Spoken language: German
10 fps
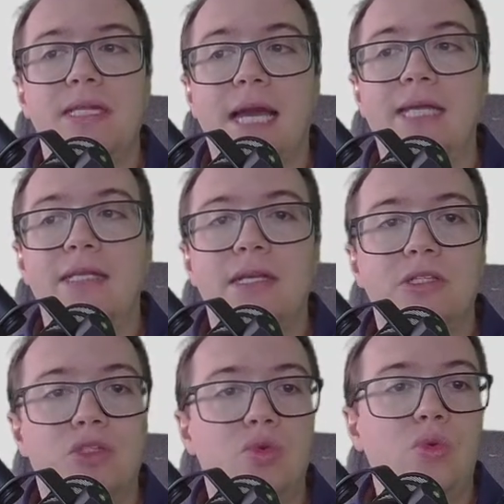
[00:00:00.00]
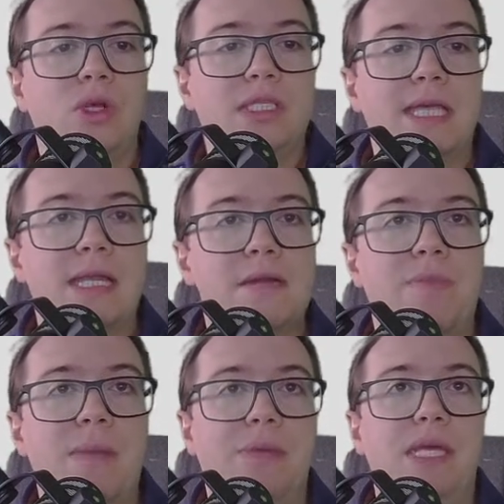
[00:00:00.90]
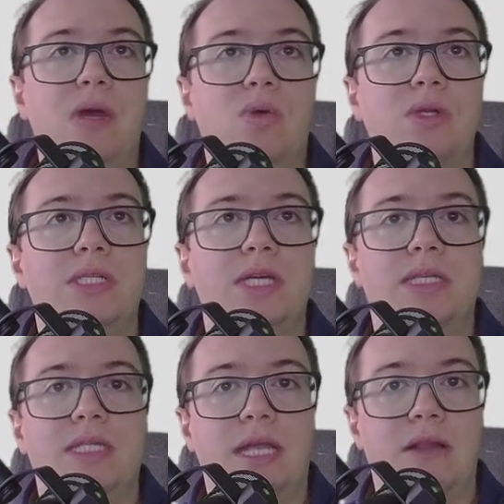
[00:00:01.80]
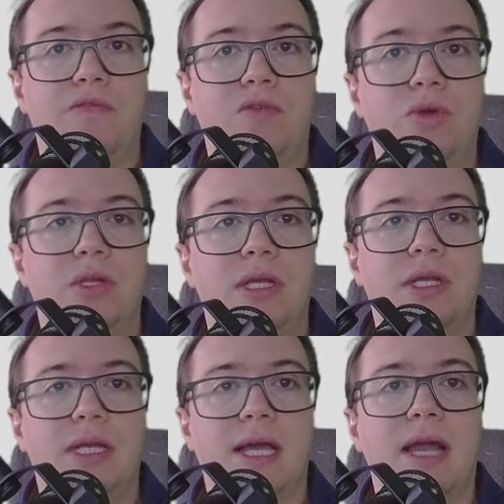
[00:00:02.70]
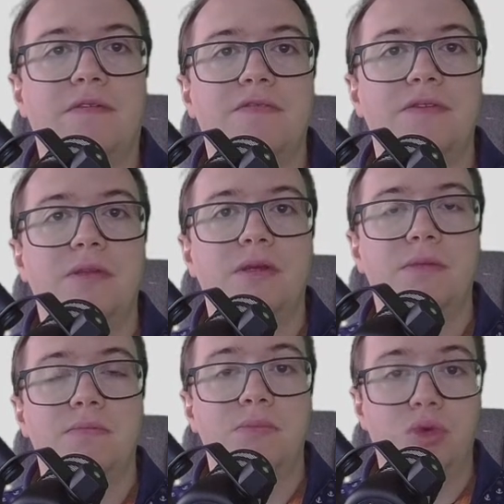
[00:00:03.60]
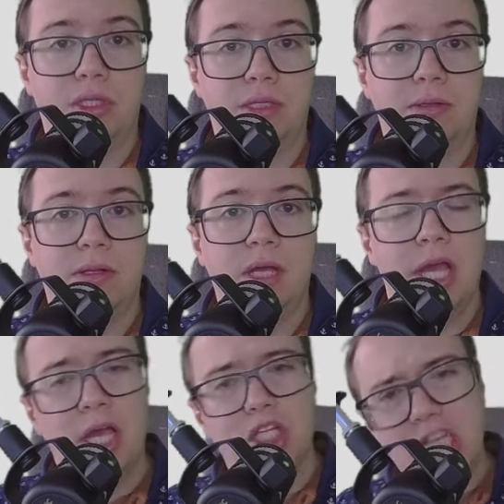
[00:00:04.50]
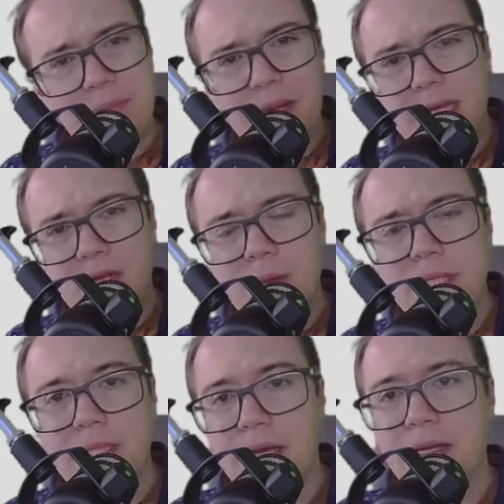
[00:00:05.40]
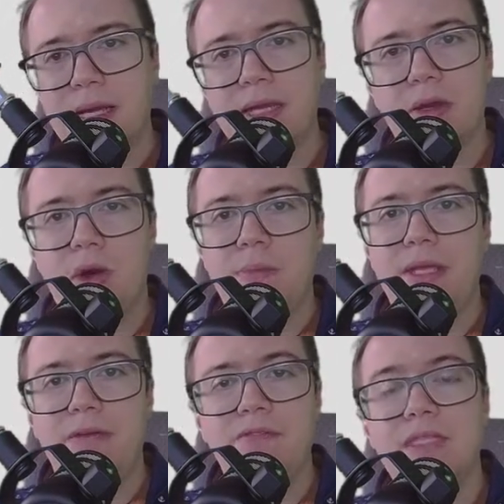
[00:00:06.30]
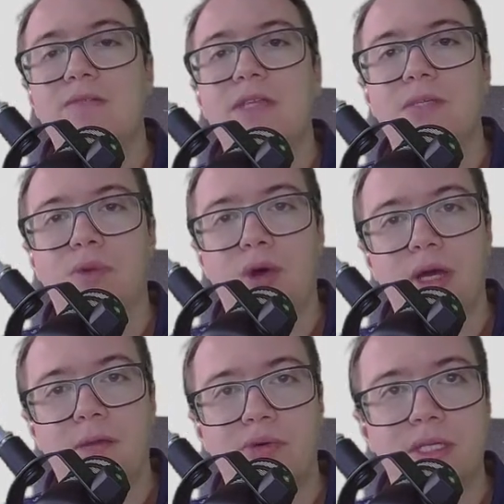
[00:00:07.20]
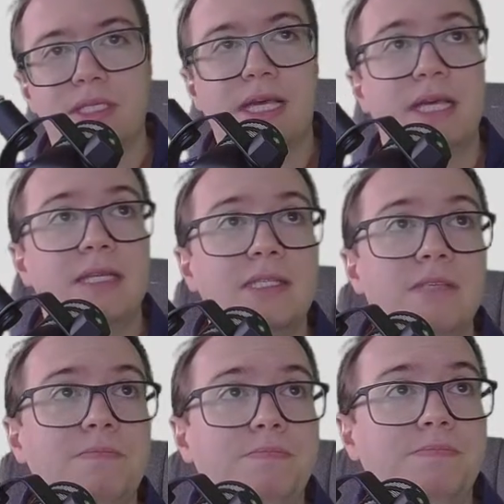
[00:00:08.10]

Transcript: dann zu Zettelpapier und Telefon greifen müssen. Schreibt mal in die Kommentare rein, ob ihr wisst, wie es bei eurer Polizei ist,